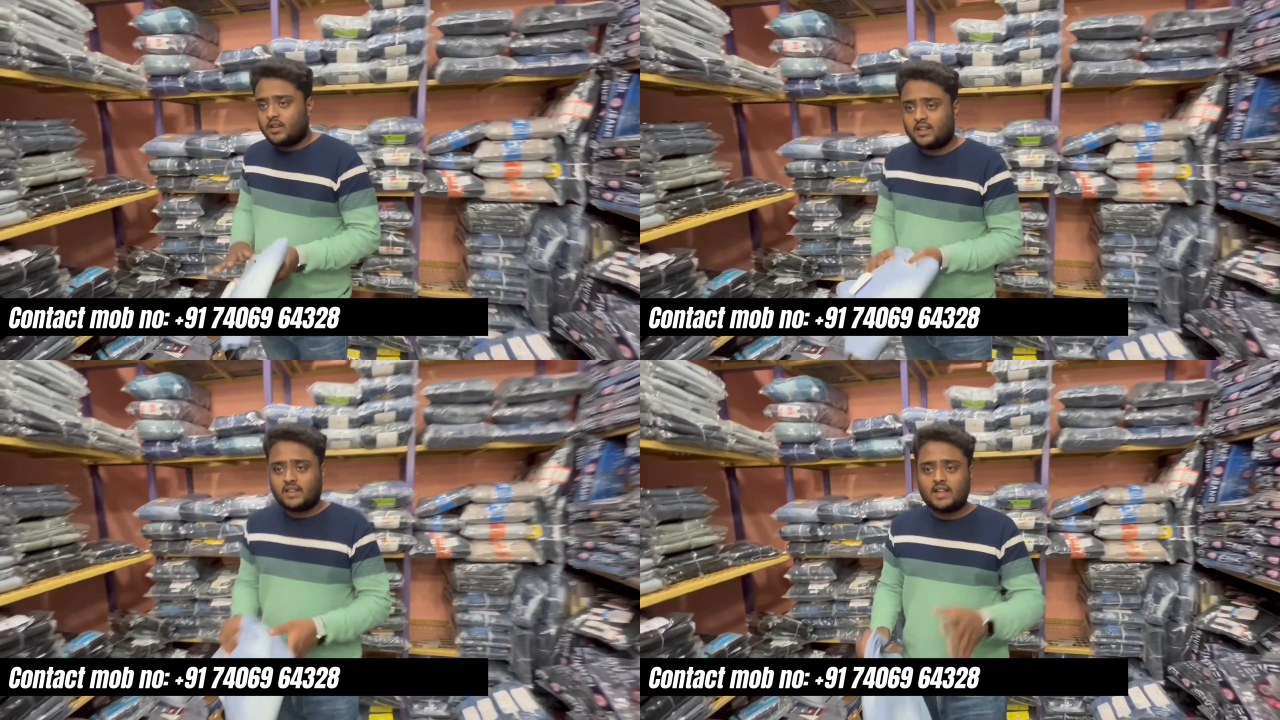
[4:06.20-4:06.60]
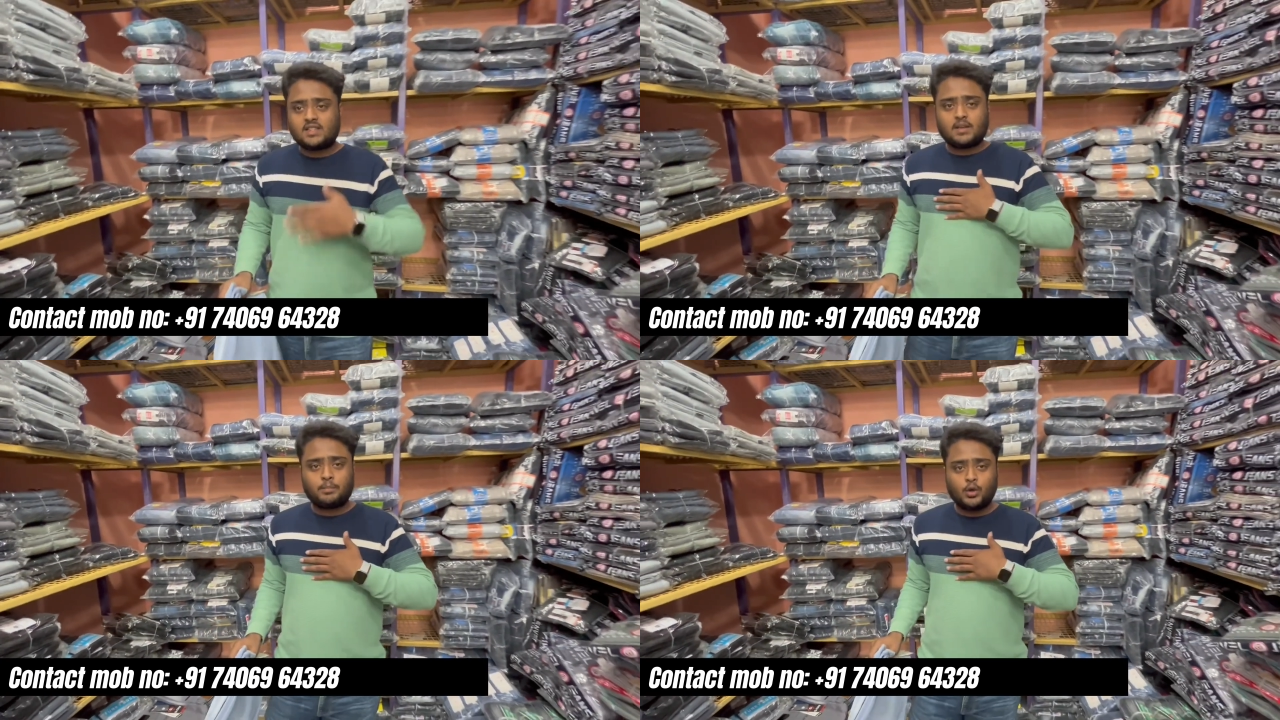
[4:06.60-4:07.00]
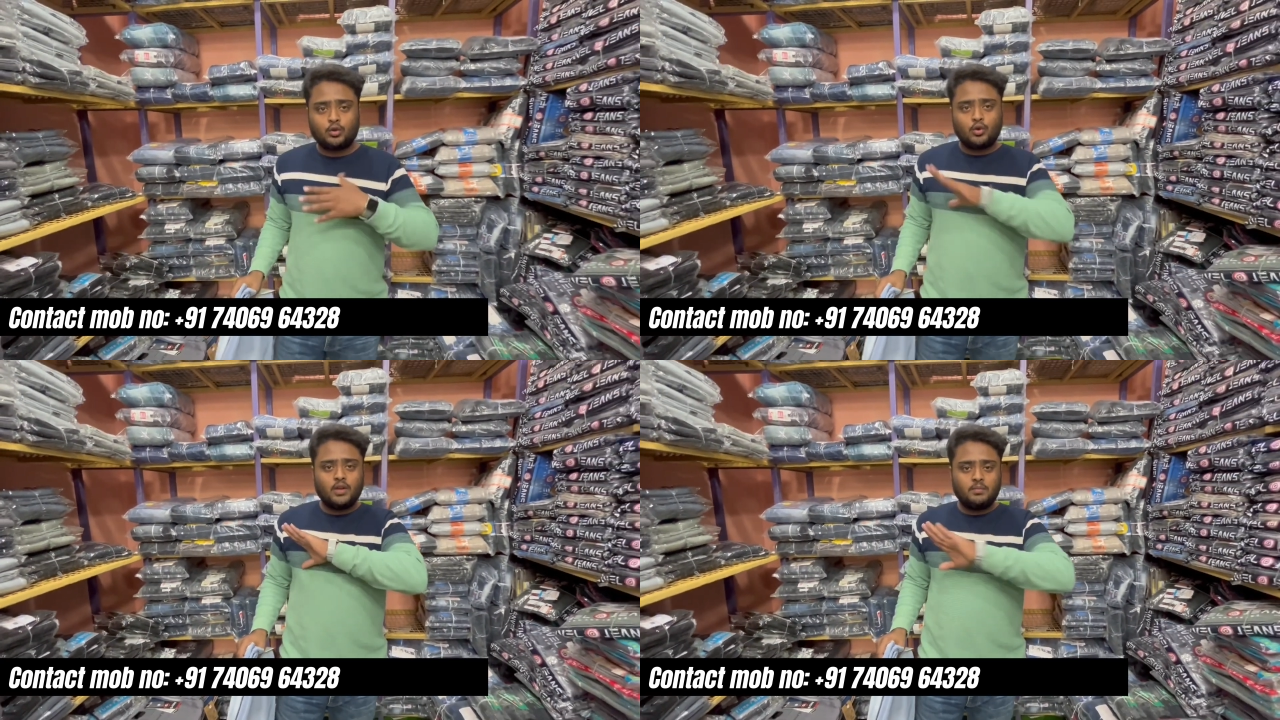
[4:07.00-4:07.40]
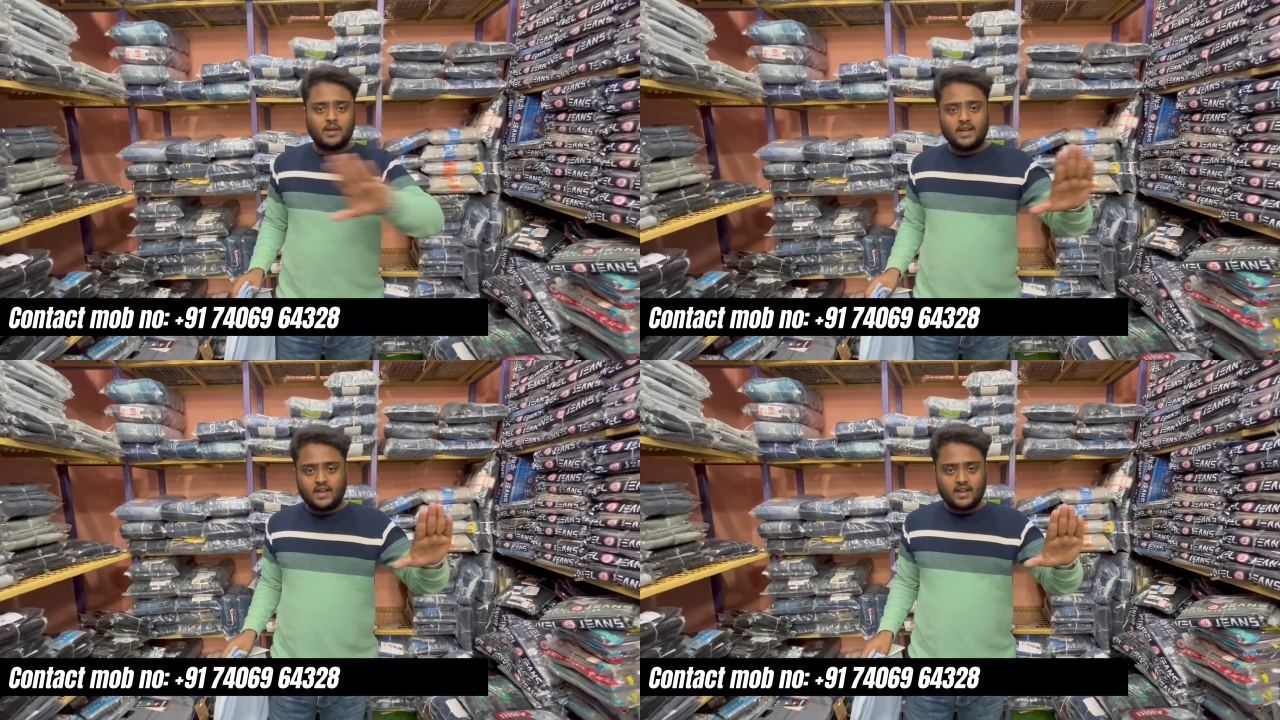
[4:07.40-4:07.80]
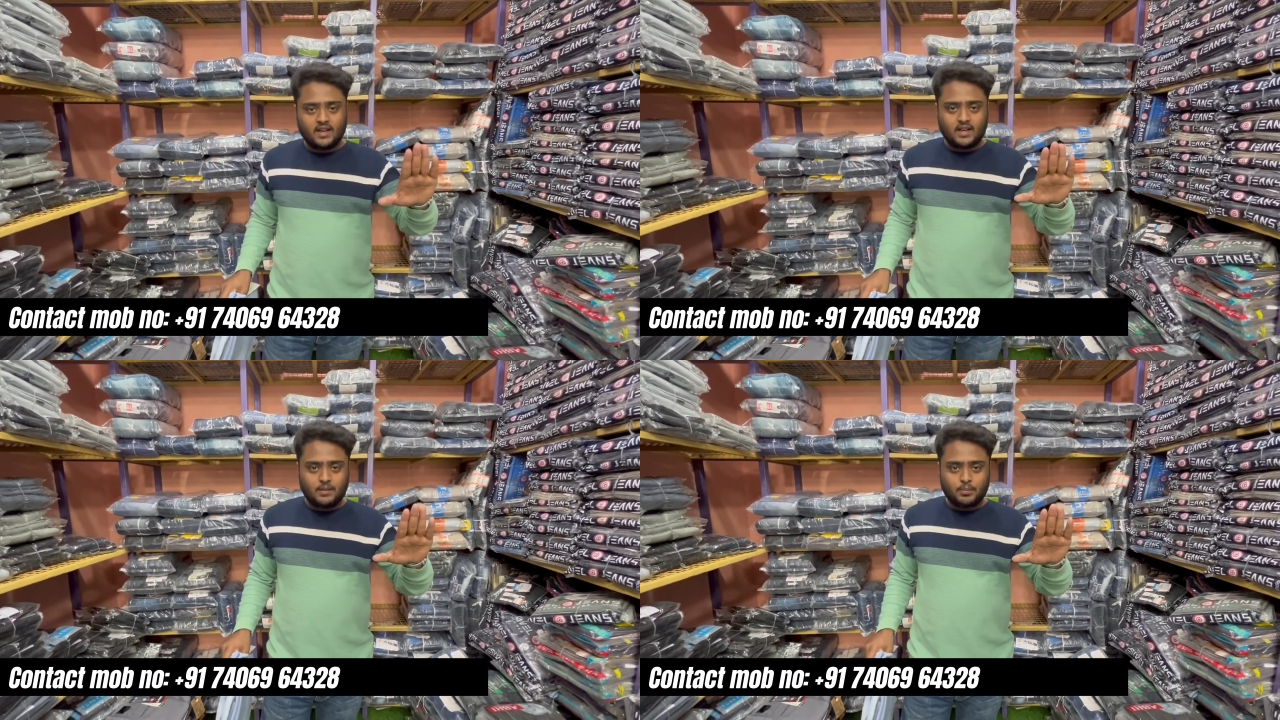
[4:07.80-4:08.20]
इतना इतना सपोर्ट अच्छा- कोई भी नहीं
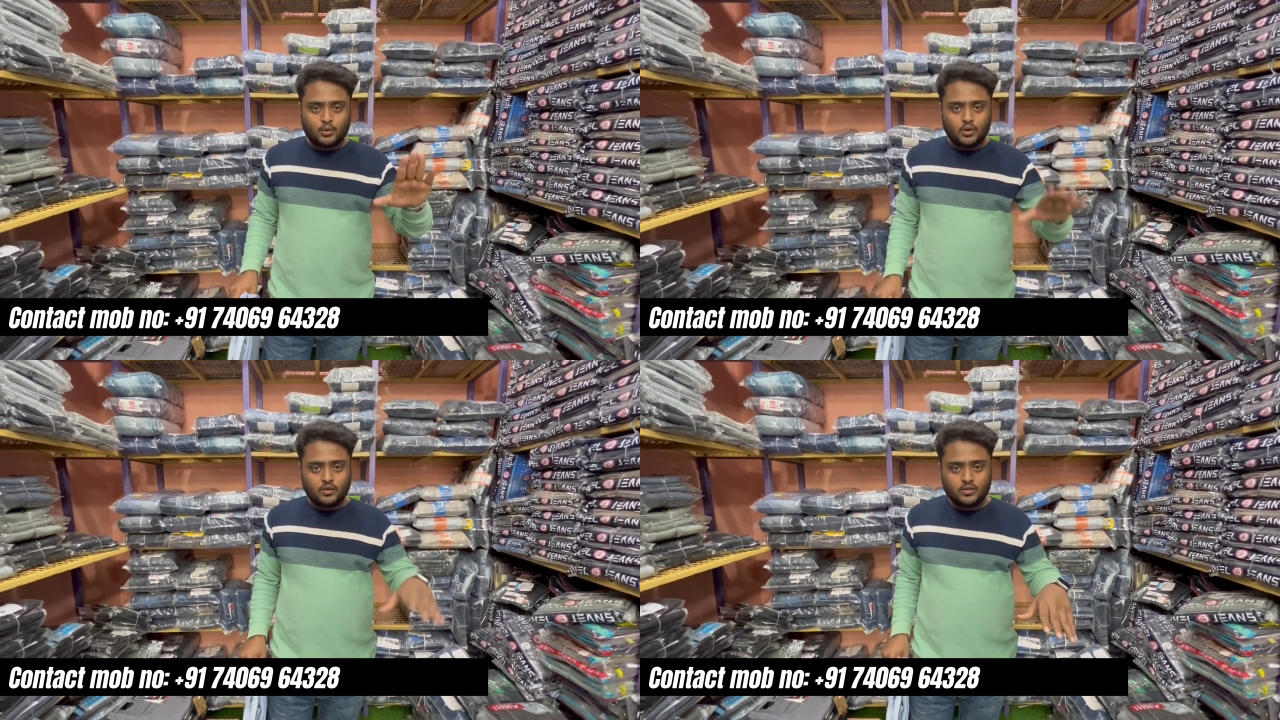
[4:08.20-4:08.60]
करेगा आपको